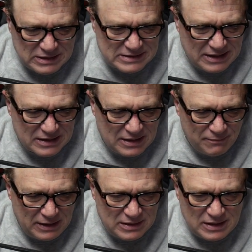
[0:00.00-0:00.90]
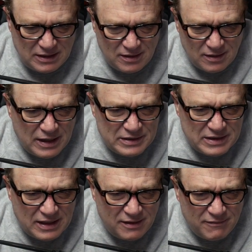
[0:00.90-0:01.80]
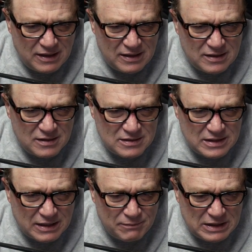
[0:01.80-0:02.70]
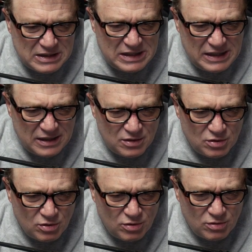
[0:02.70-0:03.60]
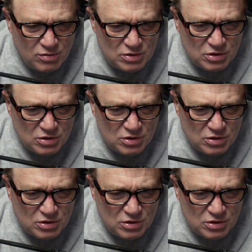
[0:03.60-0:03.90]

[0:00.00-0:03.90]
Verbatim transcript: exactamente. Andaban transmitiendo,